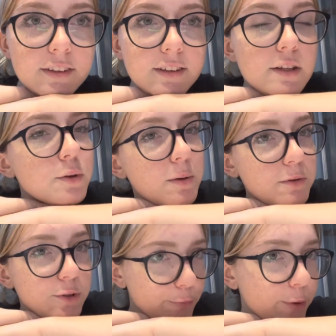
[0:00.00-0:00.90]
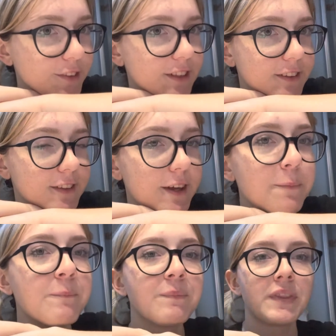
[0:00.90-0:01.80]
znajdujemy się w
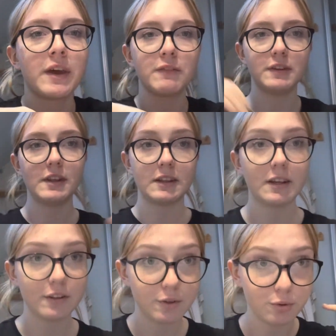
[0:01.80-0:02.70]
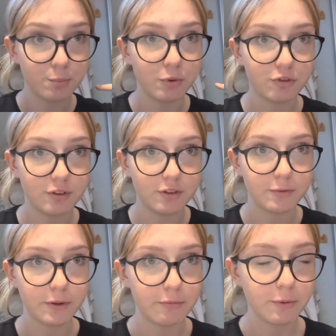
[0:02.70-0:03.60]
łazience, więc ja teraz rozpuszczę
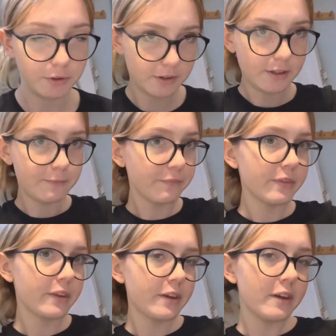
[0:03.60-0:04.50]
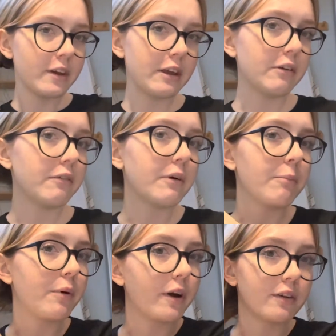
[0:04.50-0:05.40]
swoje włosy i
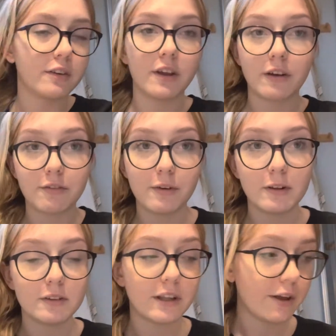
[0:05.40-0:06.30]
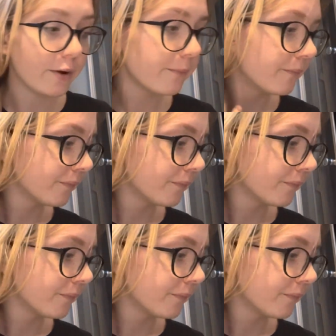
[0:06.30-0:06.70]
Wam pokażę, jak wyglądają.